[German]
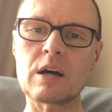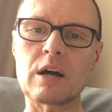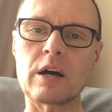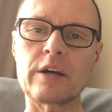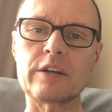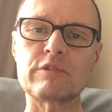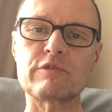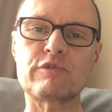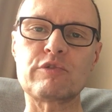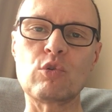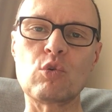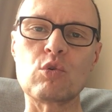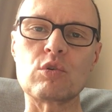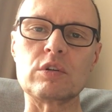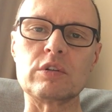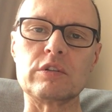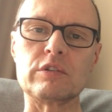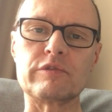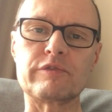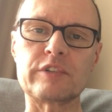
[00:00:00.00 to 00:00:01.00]
Ein
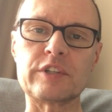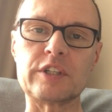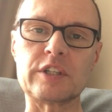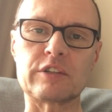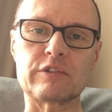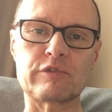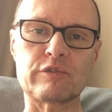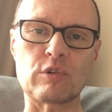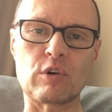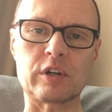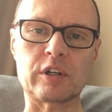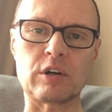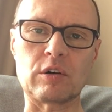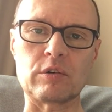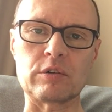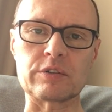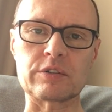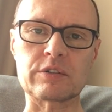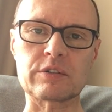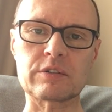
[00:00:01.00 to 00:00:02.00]
Vogel fliegt
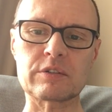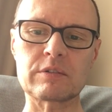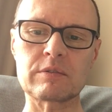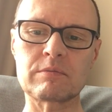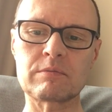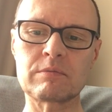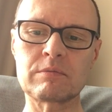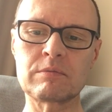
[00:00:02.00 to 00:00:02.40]
voraus.